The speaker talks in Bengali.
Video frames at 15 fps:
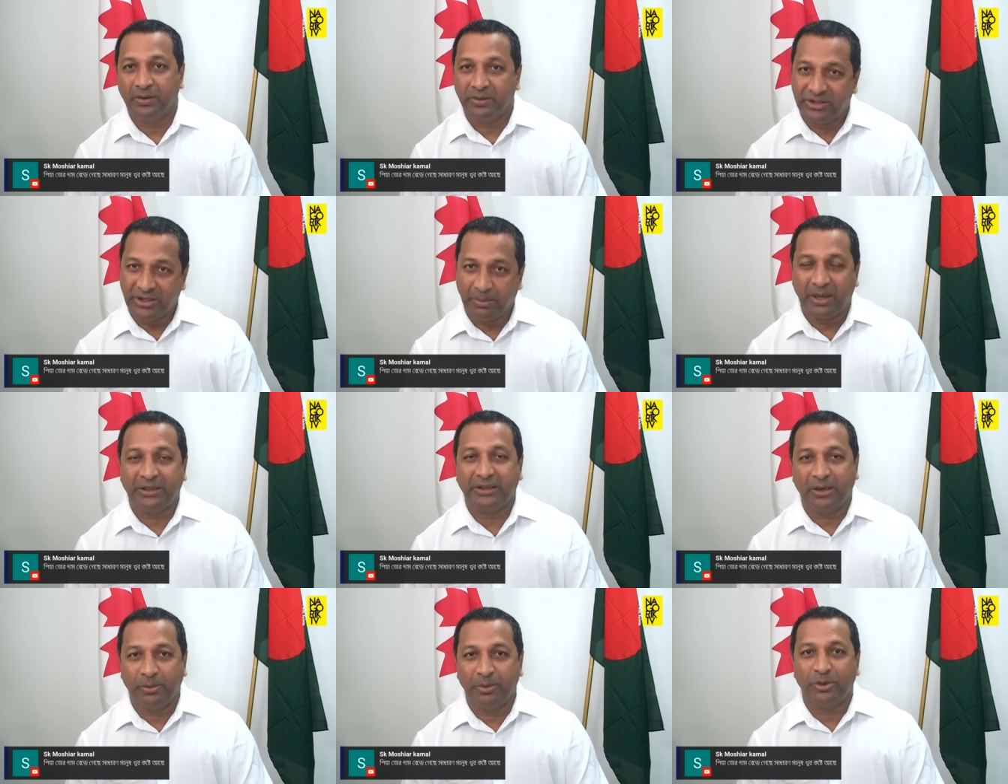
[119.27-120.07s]
জি এম
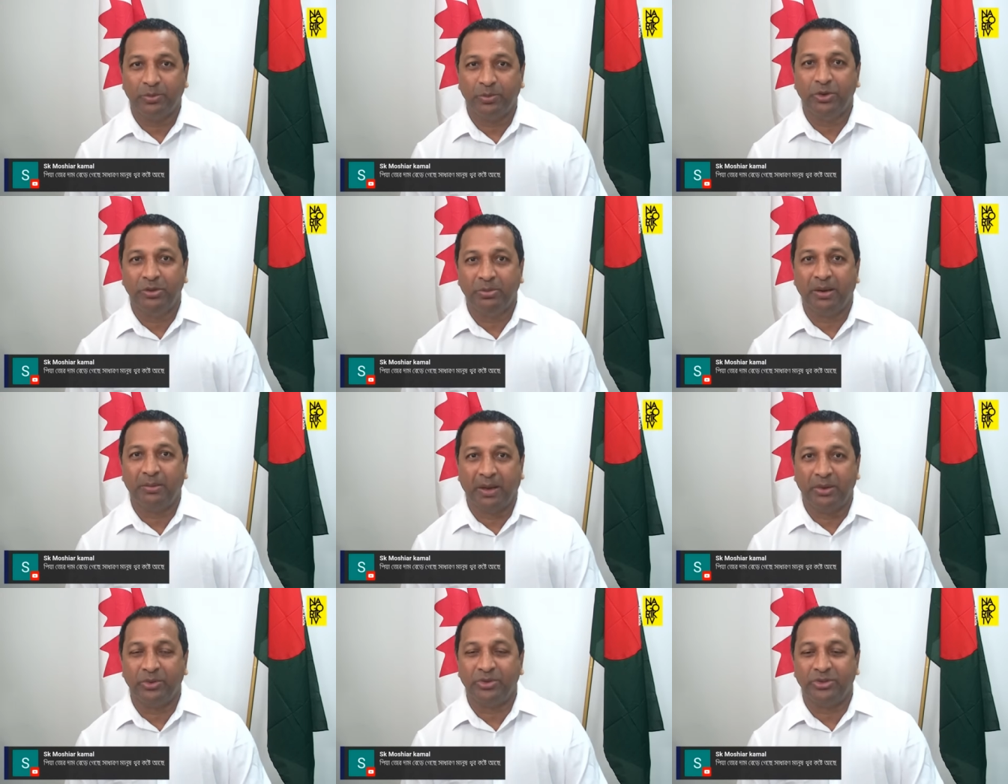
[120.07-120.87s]
কাদেরের মতো বুদ্ধিমান
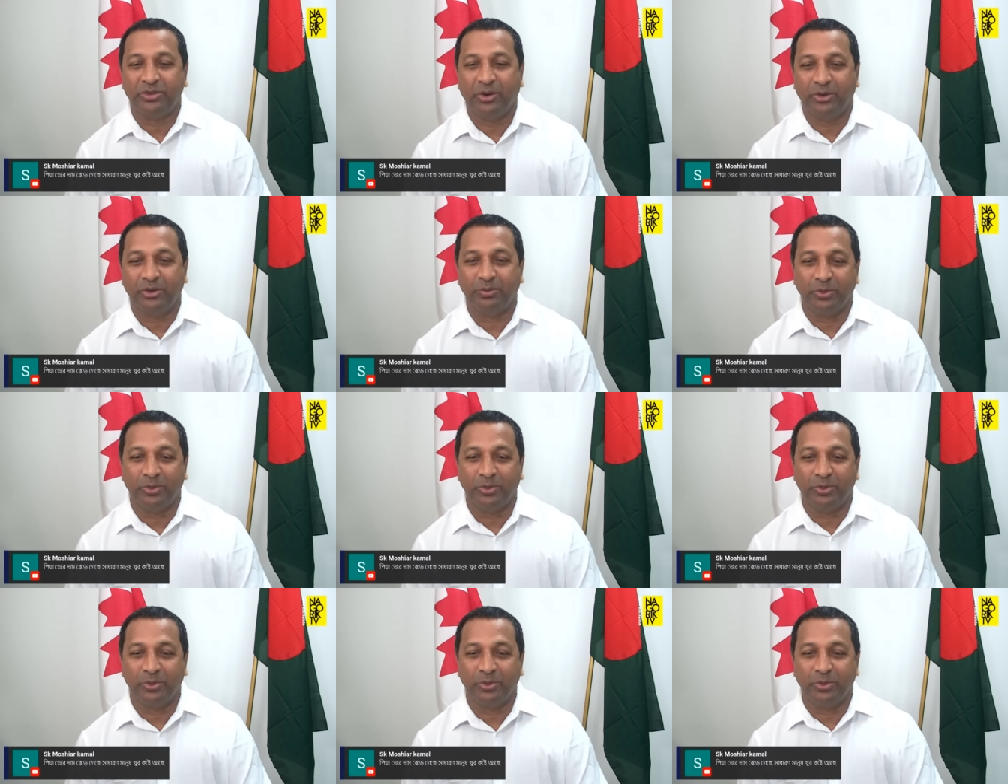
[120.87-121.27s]
মানুষ হয়তো